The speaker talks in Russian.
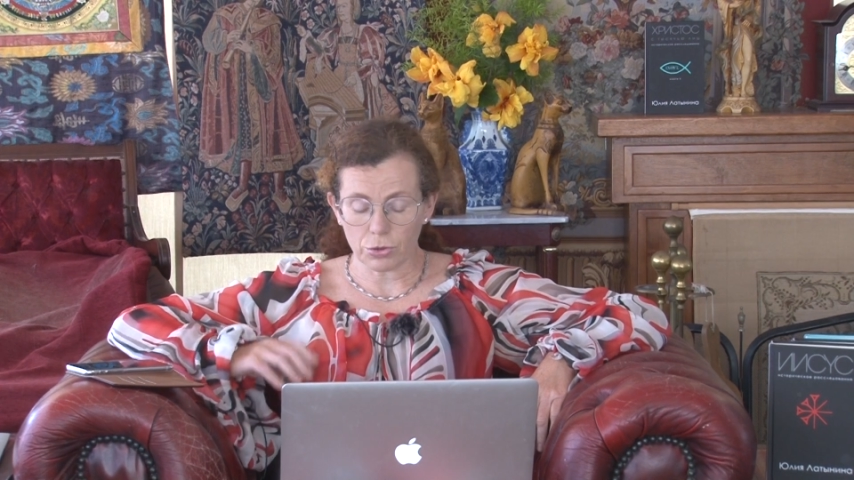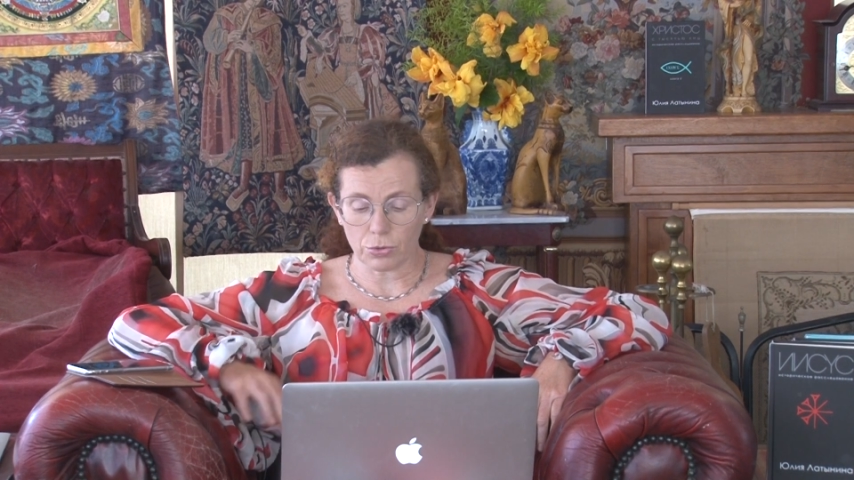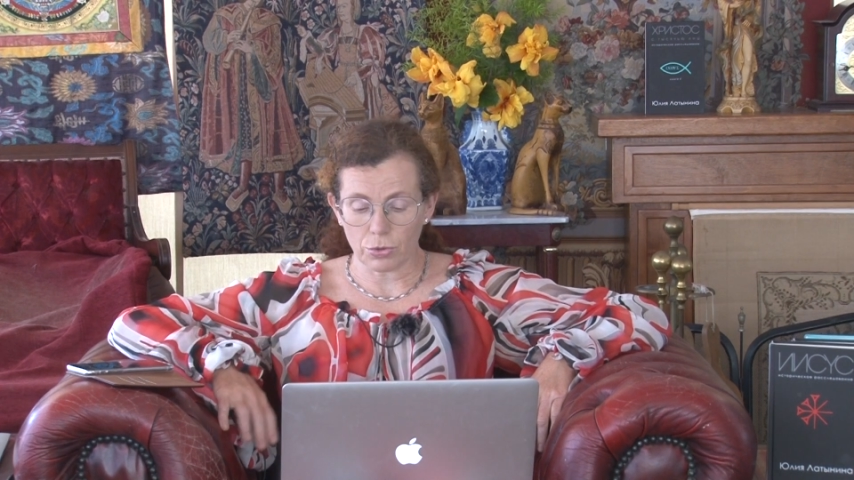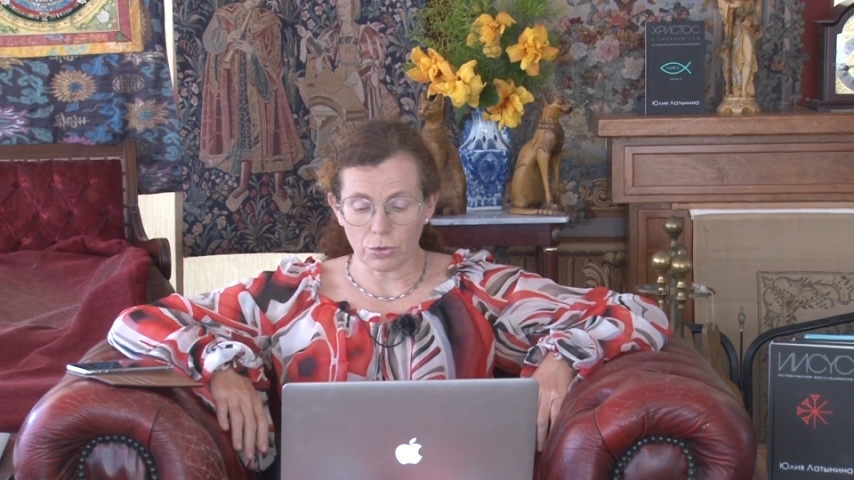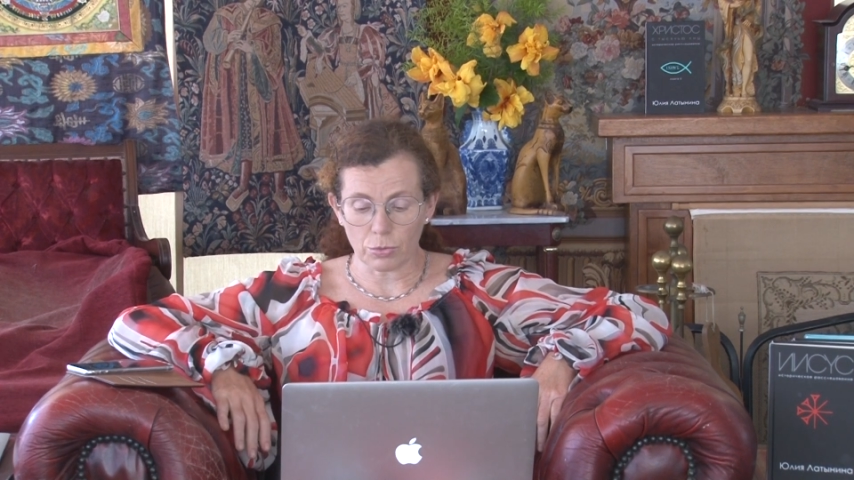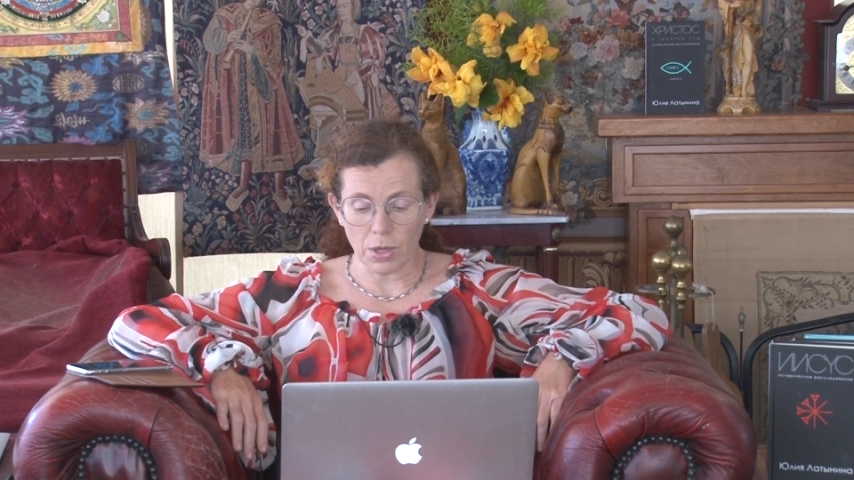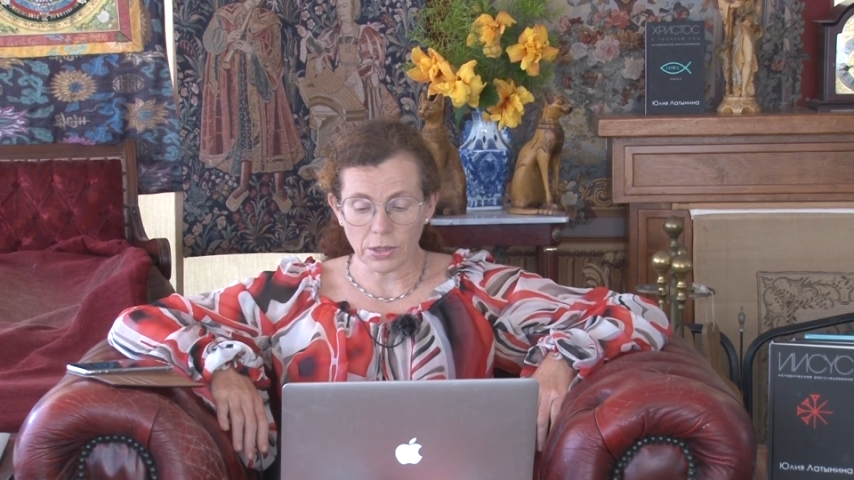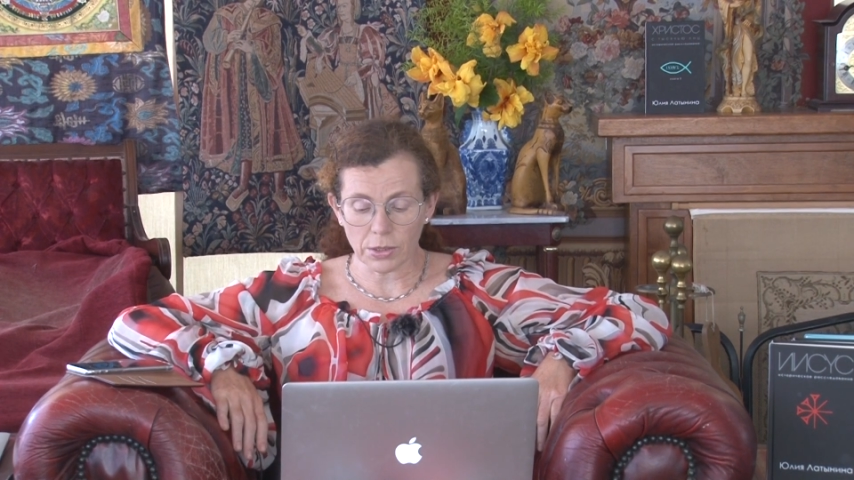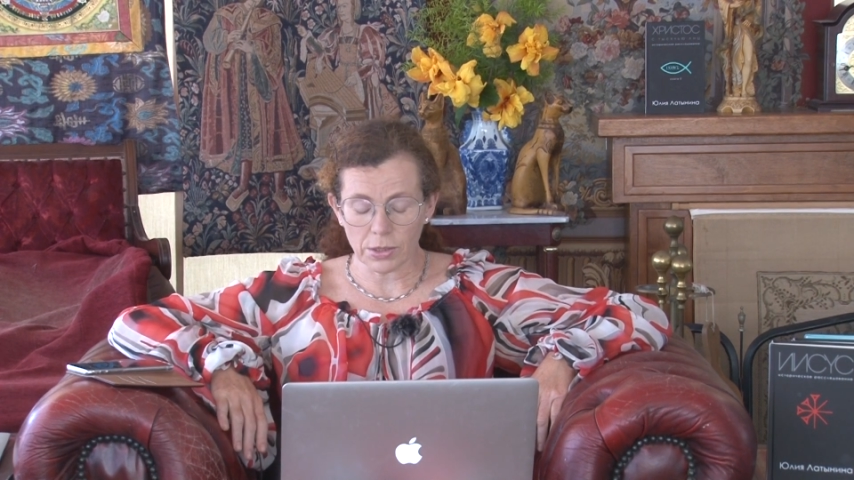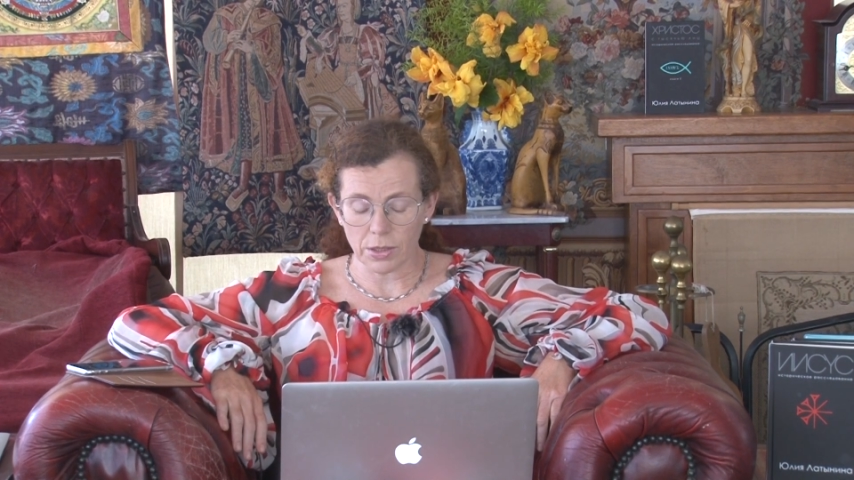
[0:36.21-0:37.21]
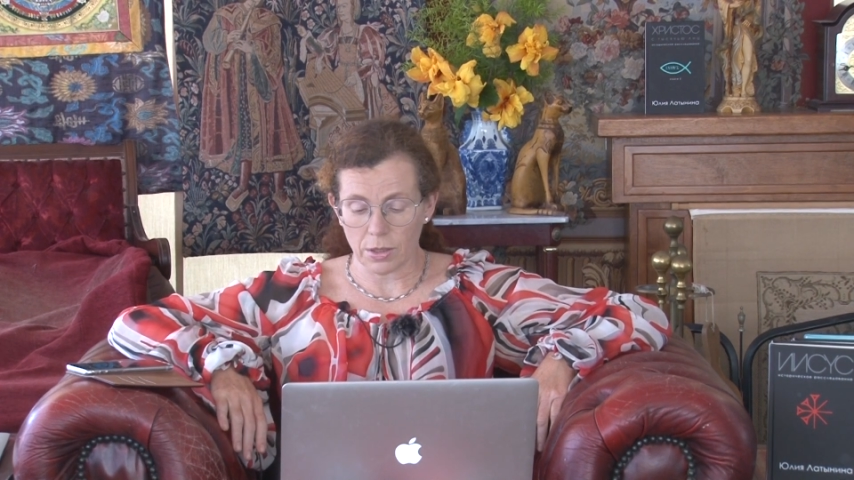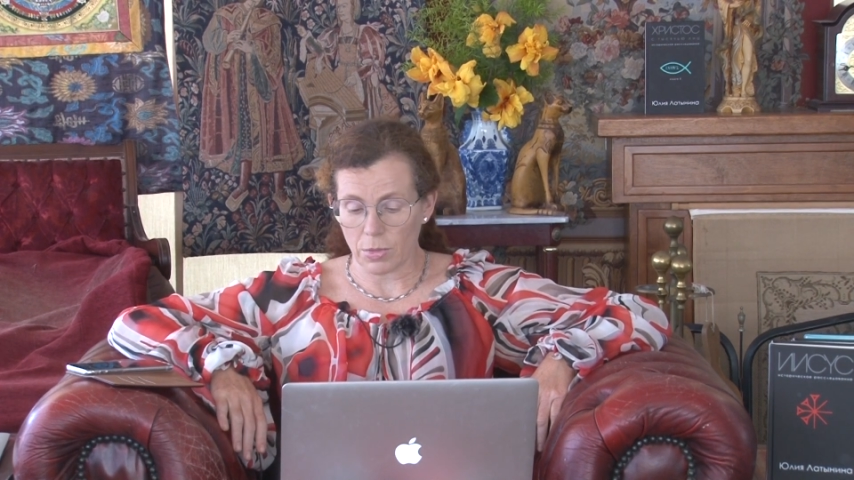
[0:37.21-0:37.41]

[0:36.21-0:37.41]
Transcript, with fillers: что Илон Маск стал